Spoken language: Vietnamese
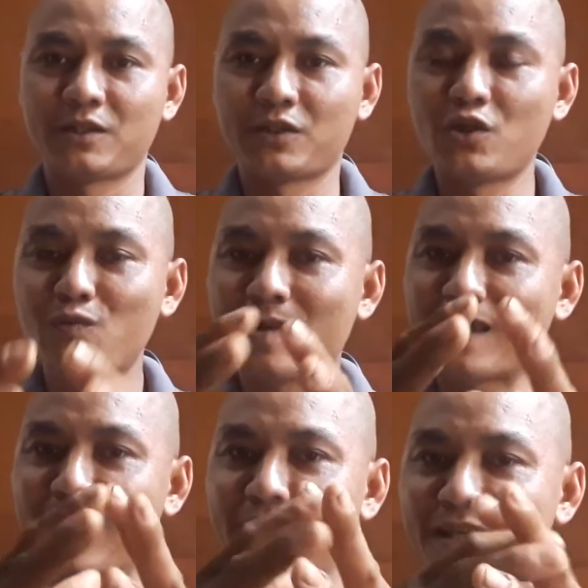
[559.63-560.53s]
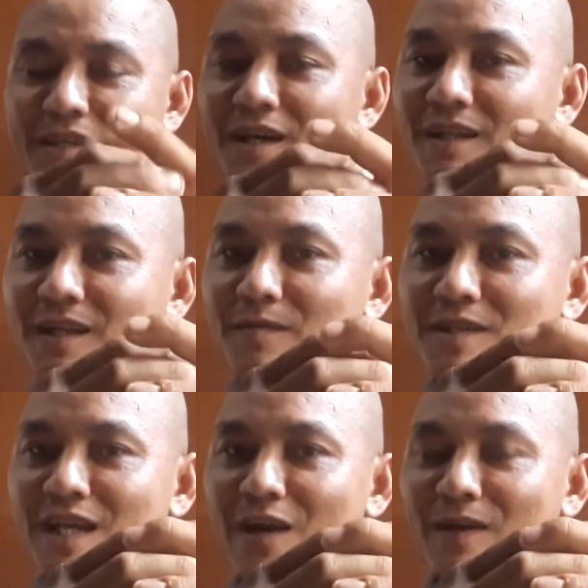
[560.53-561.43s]
nếu mà thằng này chết ở phía
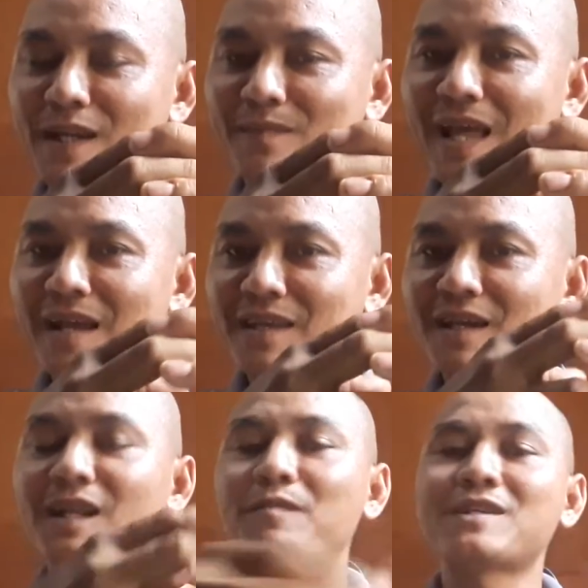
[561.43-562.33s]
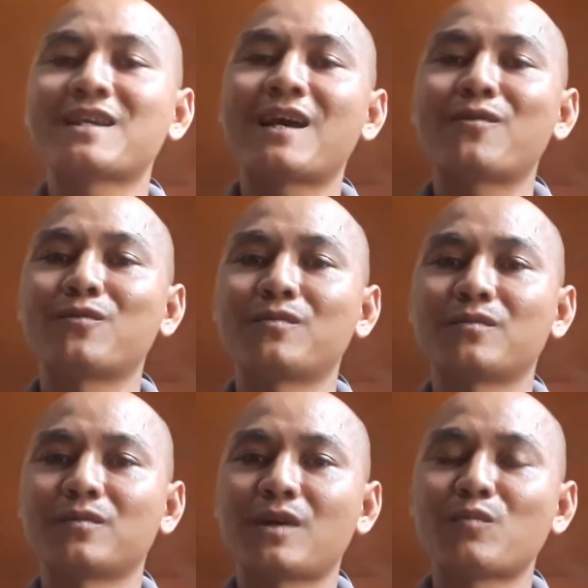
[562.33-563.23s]
sau anh em tán chết ở phía sau
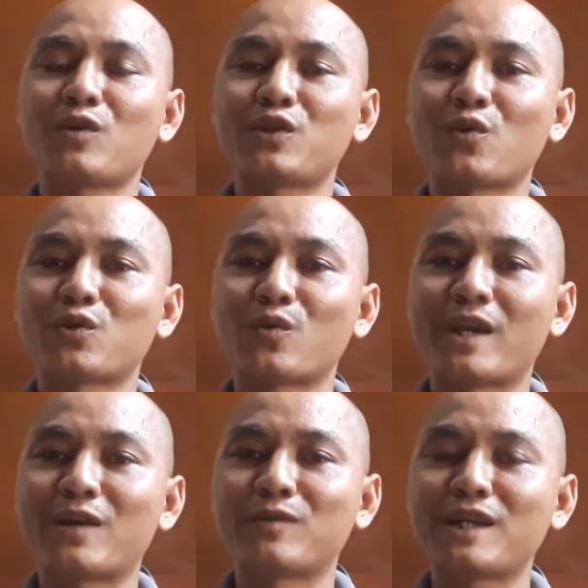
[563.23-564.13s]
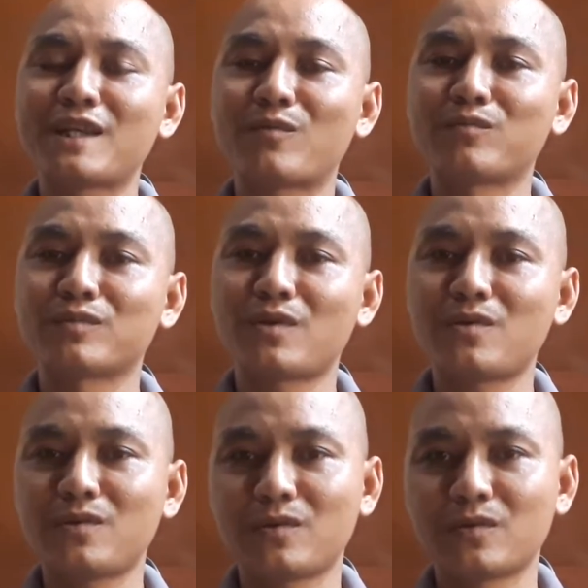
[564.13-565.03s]
không có cho chuồng heo cái nhông nó
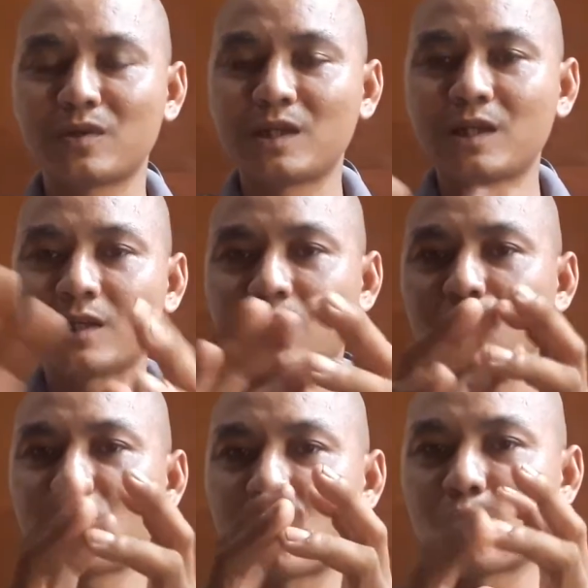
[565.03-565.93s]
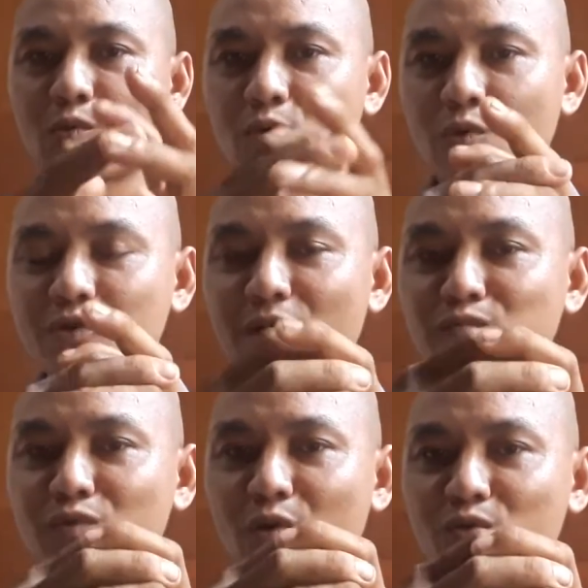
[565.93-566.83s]
nó có độ độ
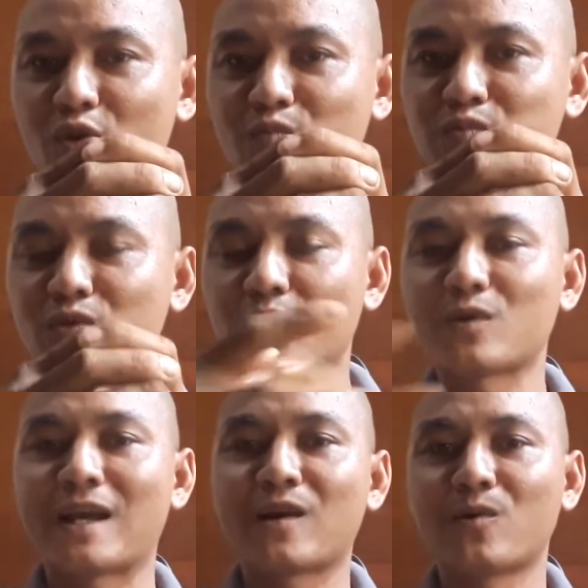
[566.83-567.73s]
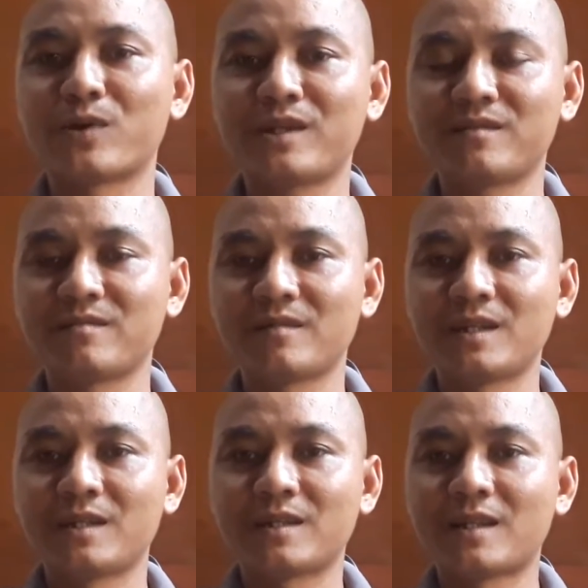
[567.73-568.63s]
sống độ nhúng độ đàn hồi
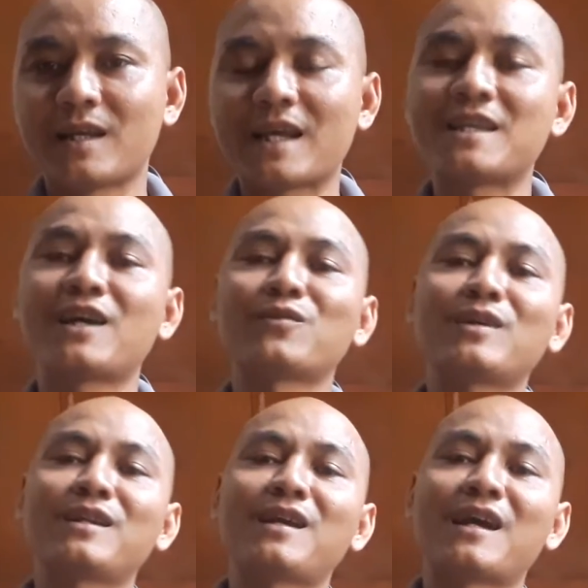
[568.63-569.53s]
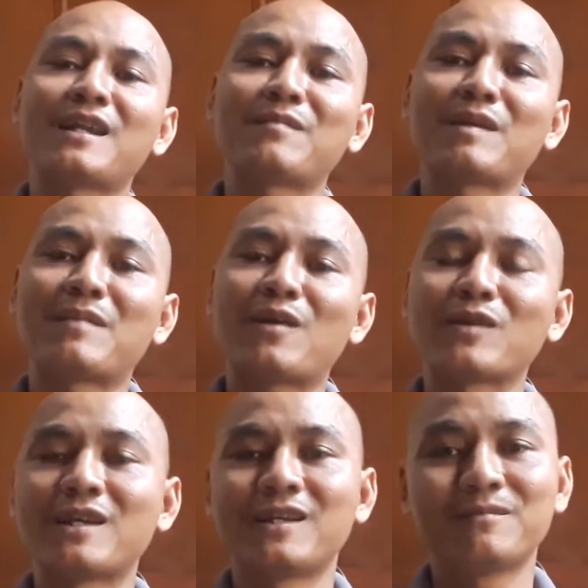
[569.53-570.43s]
thì cây dên của anh, anh em là mau
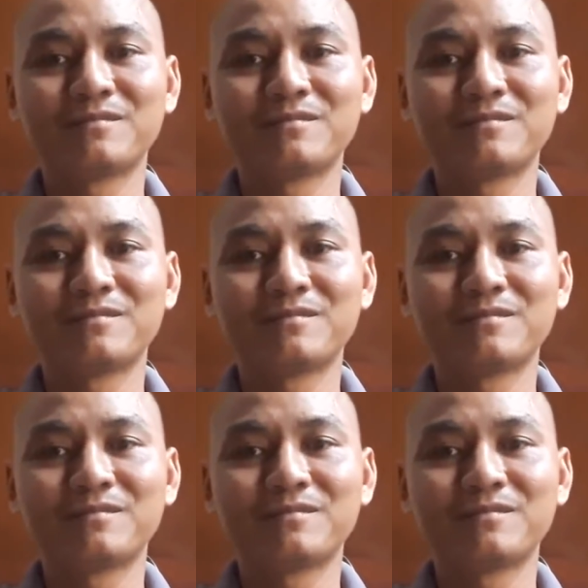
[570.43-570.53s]
đi